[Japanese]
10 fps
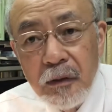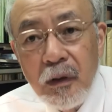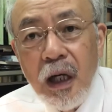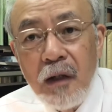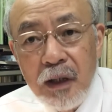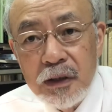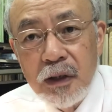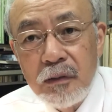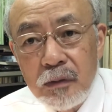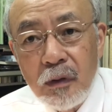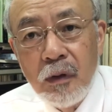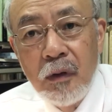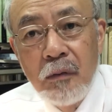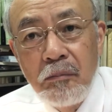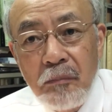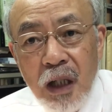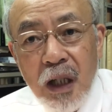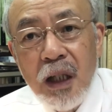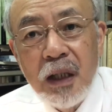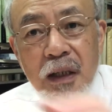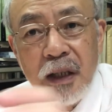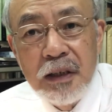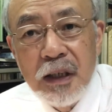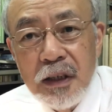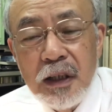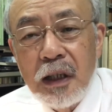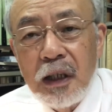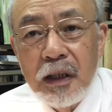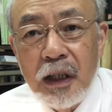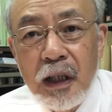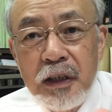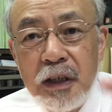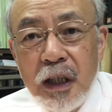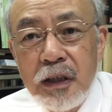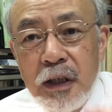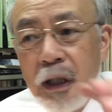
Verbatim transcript: を合わせるとまあ何々だから何々